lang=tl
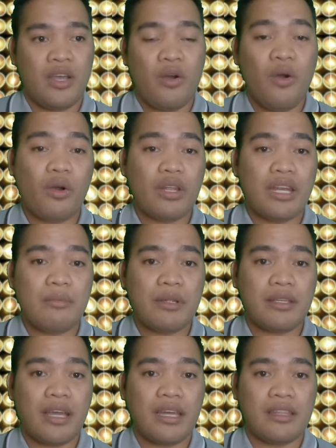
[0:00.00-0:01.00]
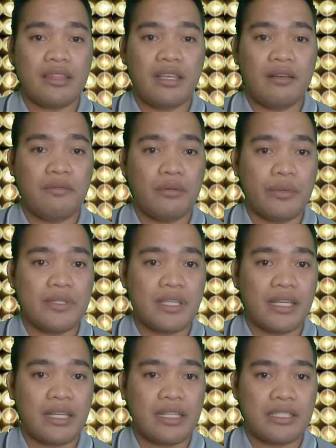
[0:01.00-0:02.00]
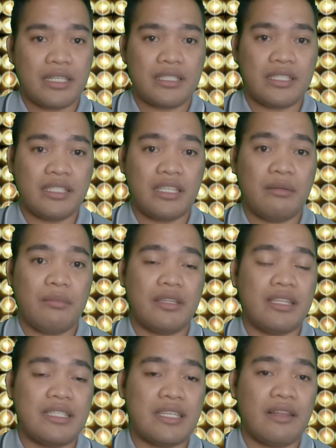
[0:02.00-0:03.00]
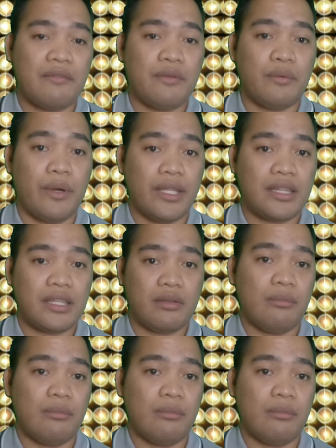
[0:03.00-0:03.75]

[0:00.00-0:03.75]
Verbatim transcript: okay lang naman kahit hindi ka fluent sa English eh, kasi hindi naman din sila fluent.